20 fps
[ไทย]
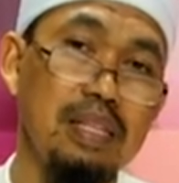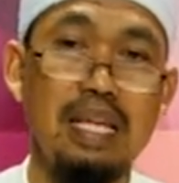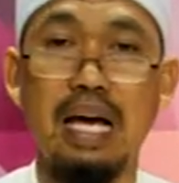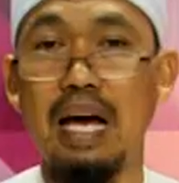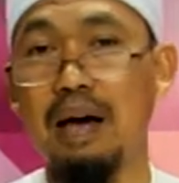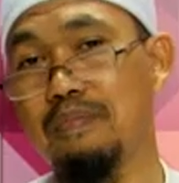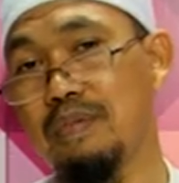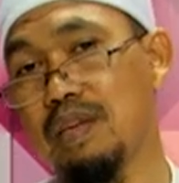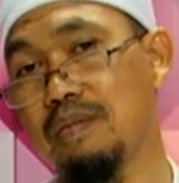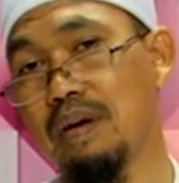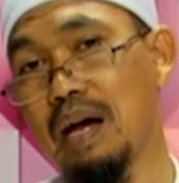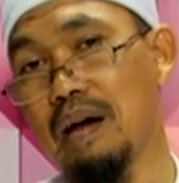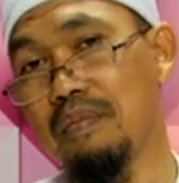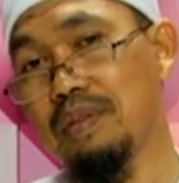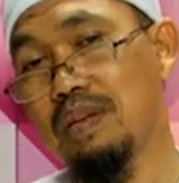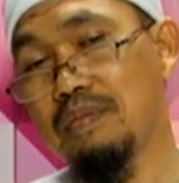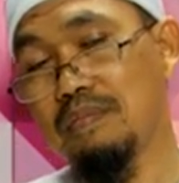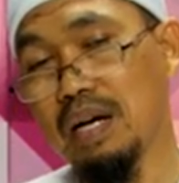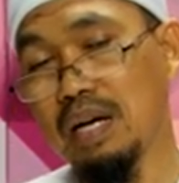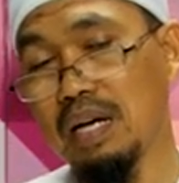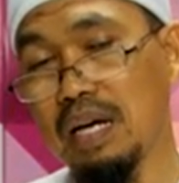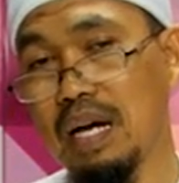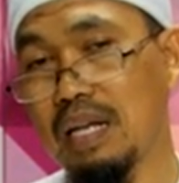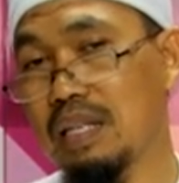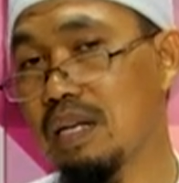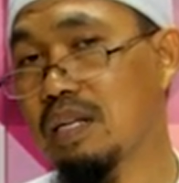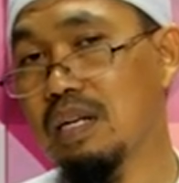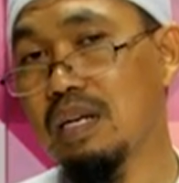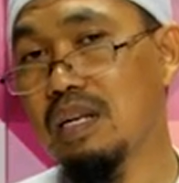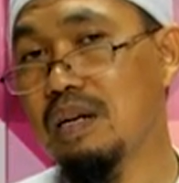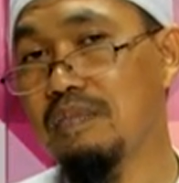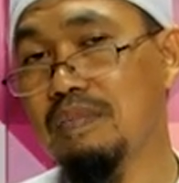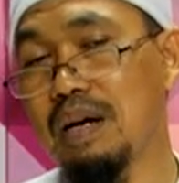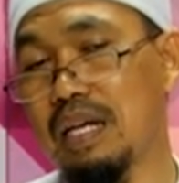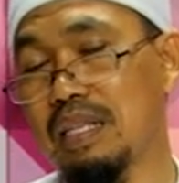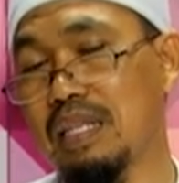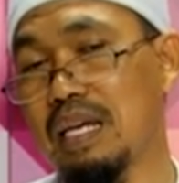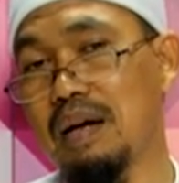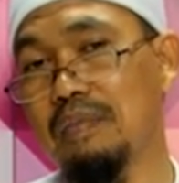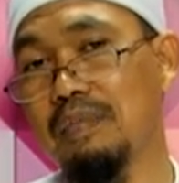ตามอิหม่ามที่มักกะฮ์ท่านก็ละหมา
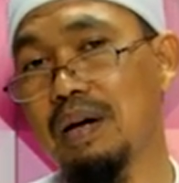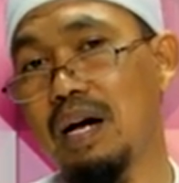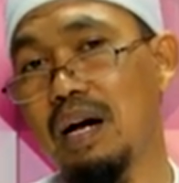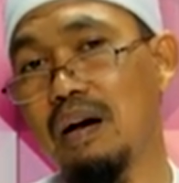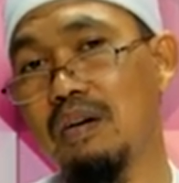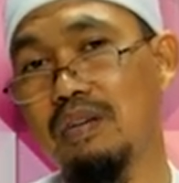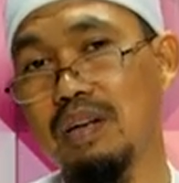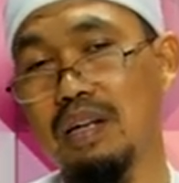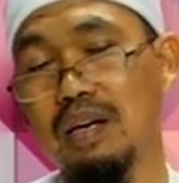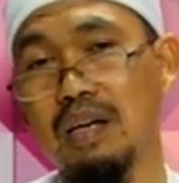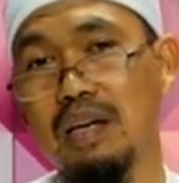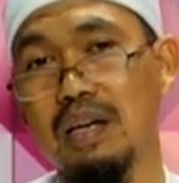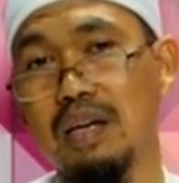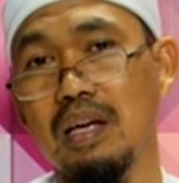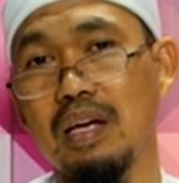ดตามเขานะ